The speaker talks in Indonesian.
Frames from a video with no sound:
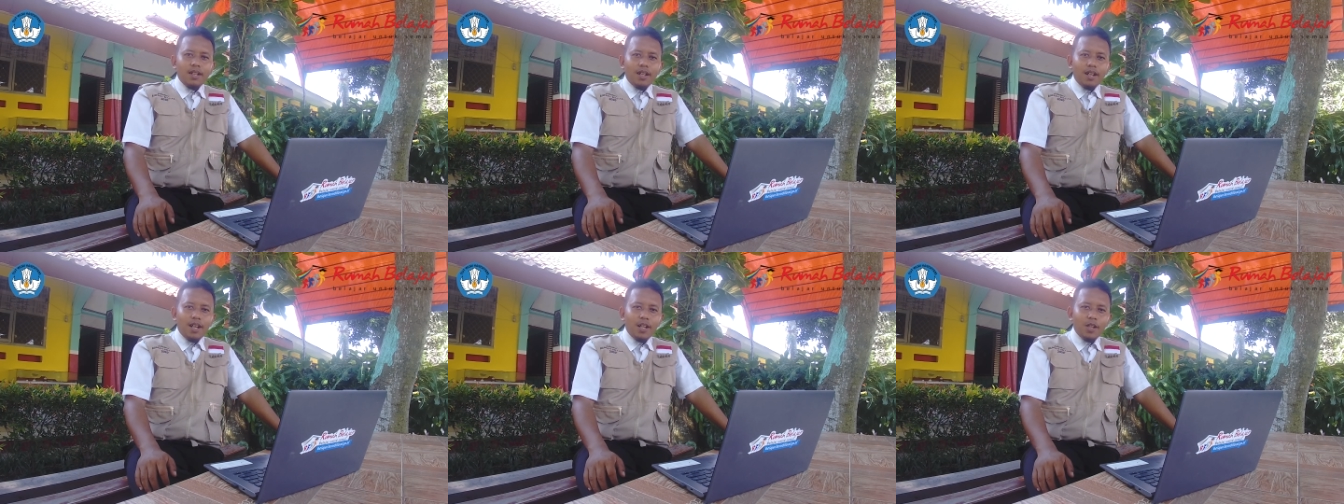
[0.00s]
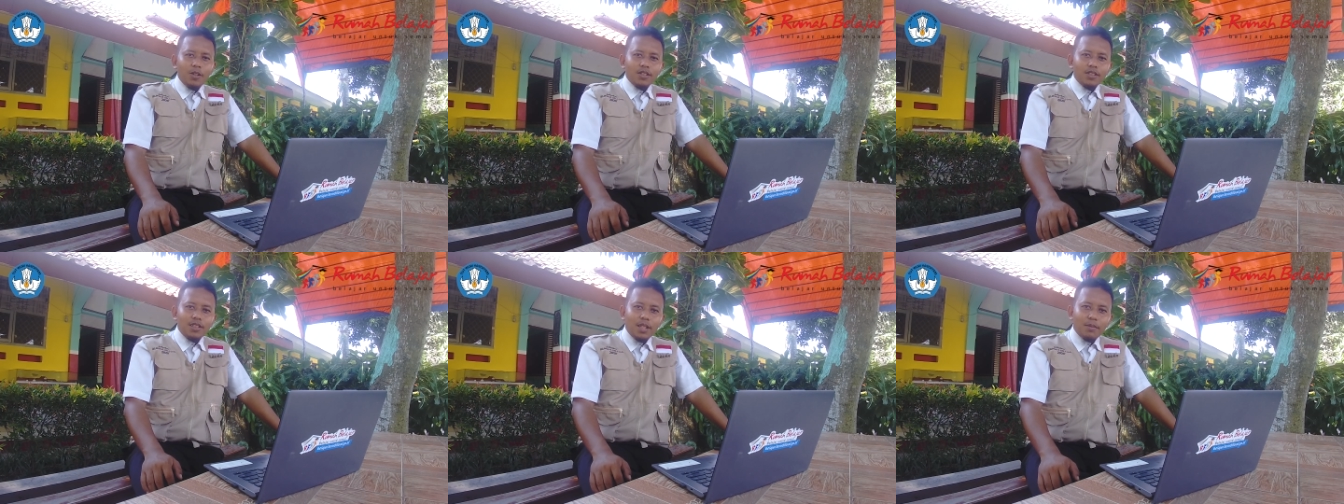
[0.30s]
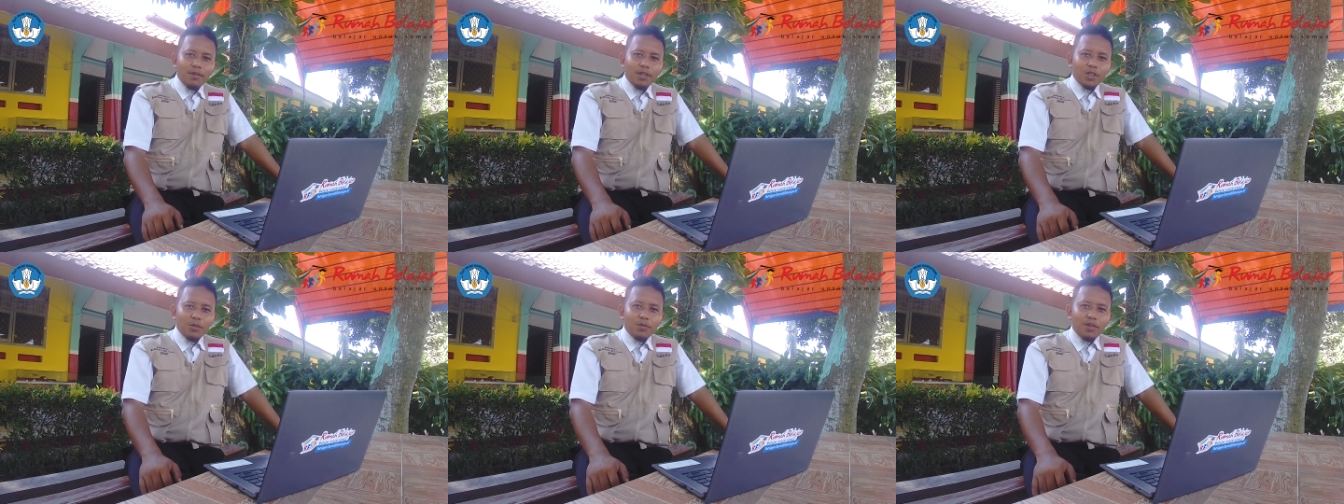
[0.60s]
Halo
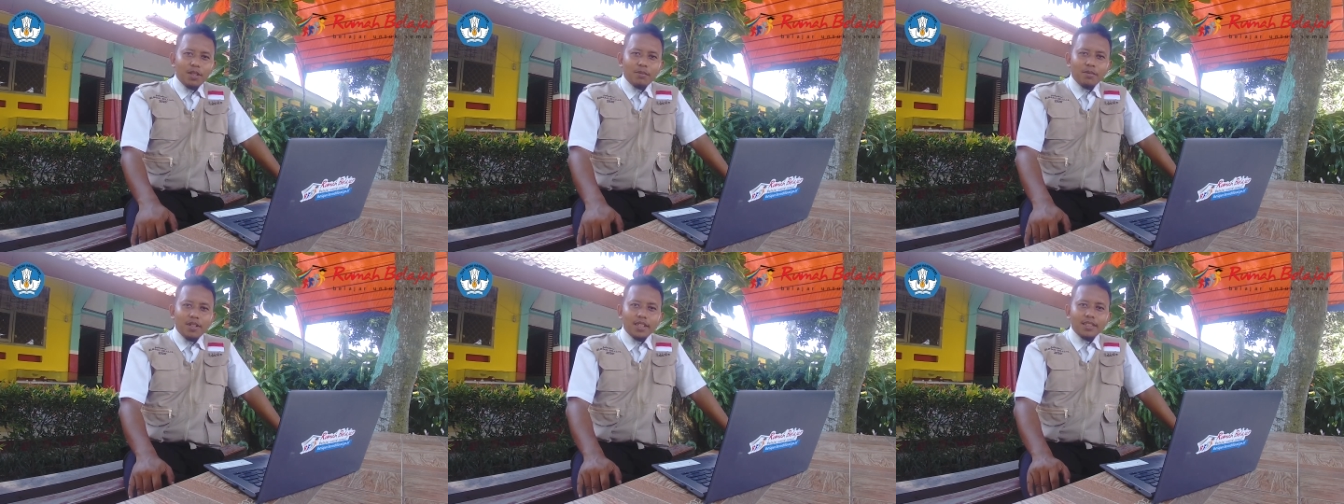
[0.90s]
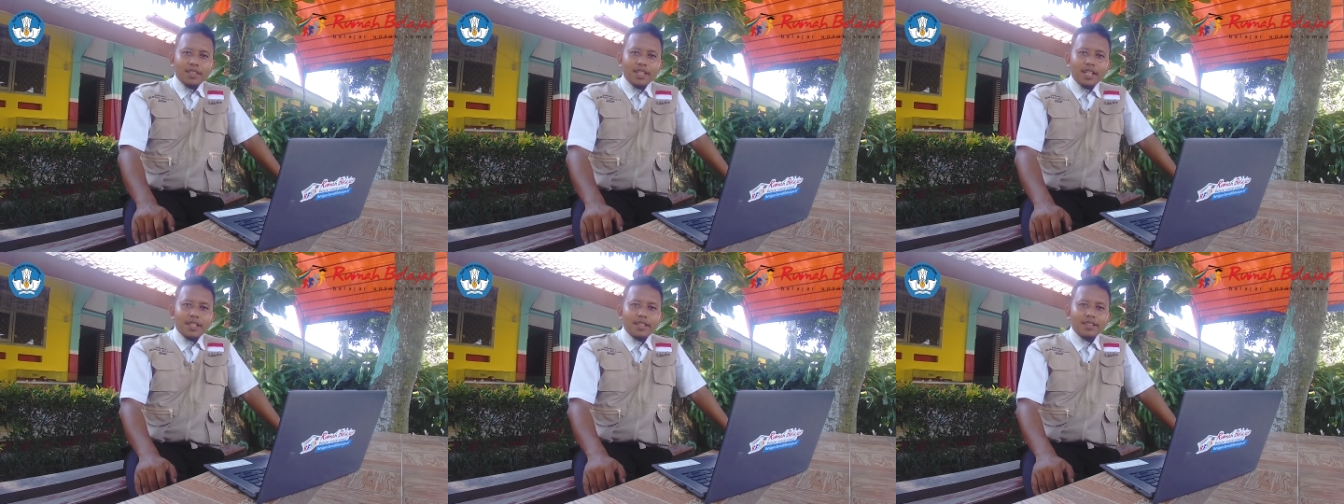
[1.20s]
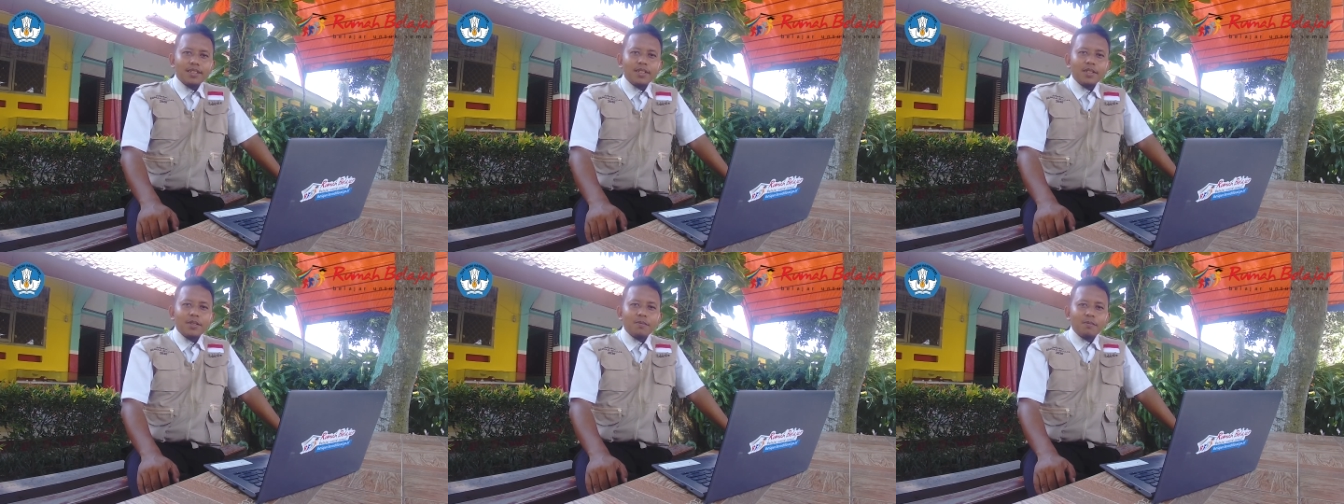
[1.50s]
sahabat rumah belajar,
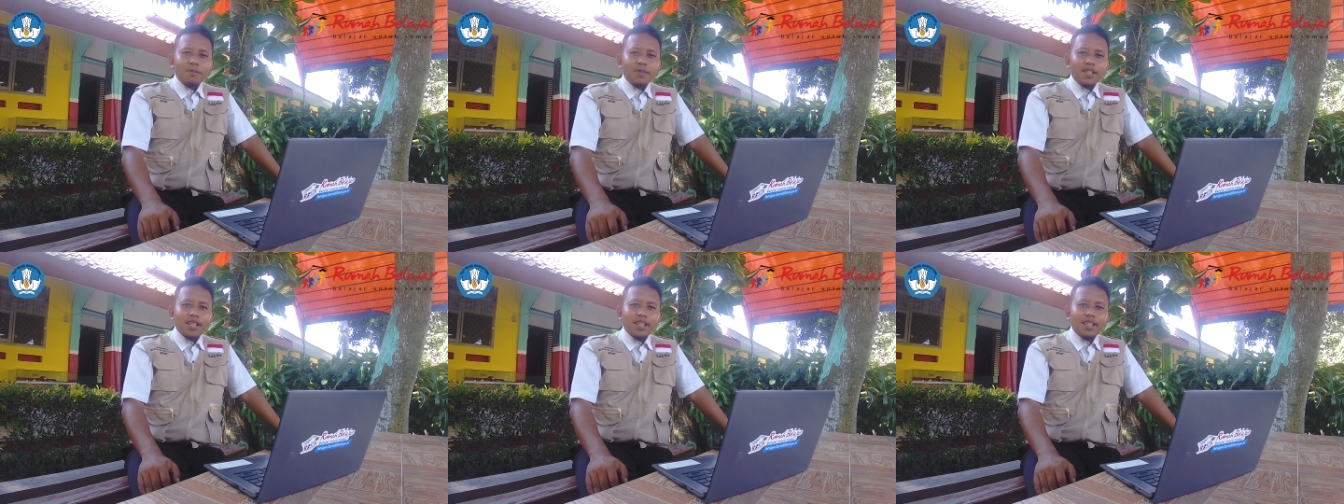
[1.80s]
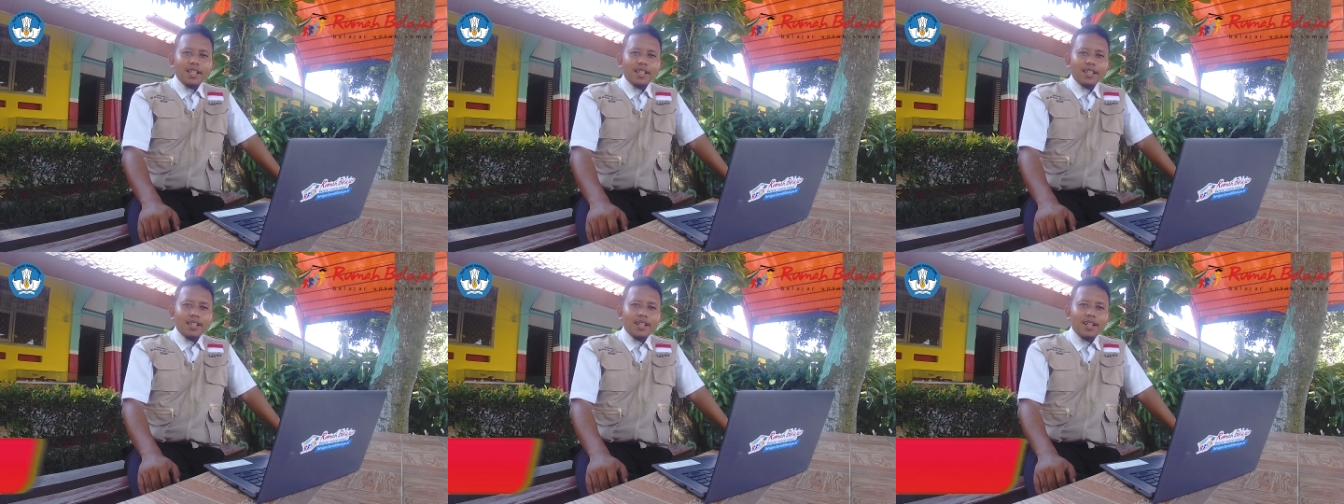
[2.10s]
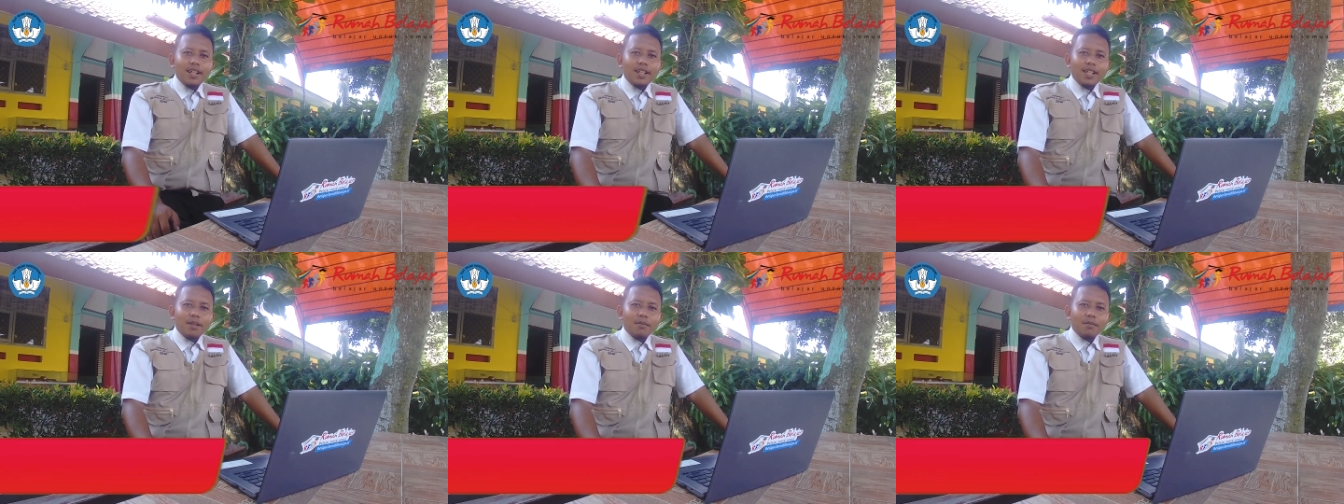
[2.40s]

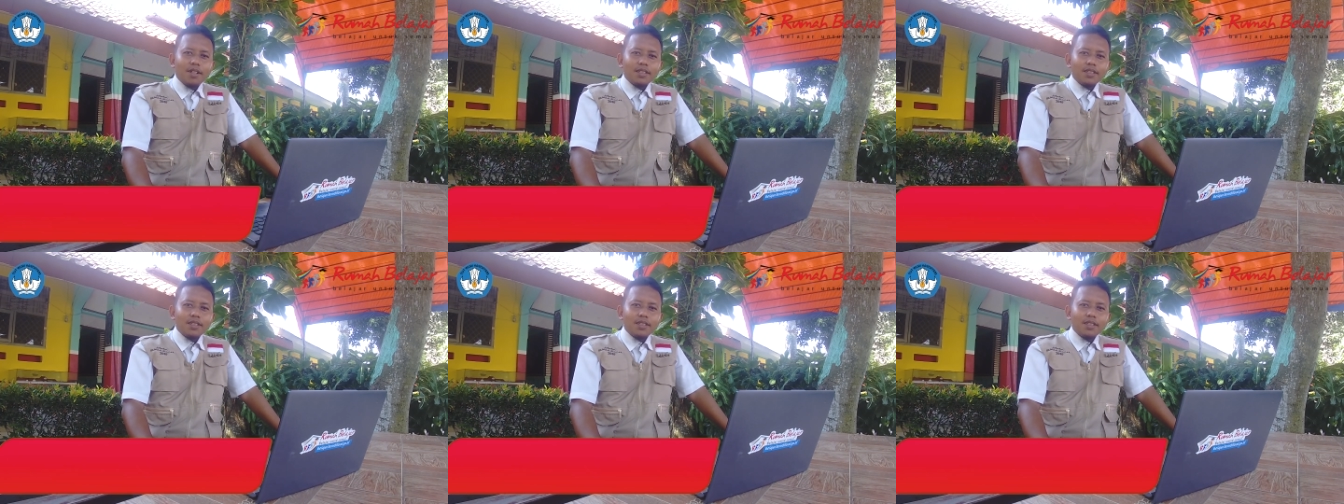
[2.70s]
perkenalkan nama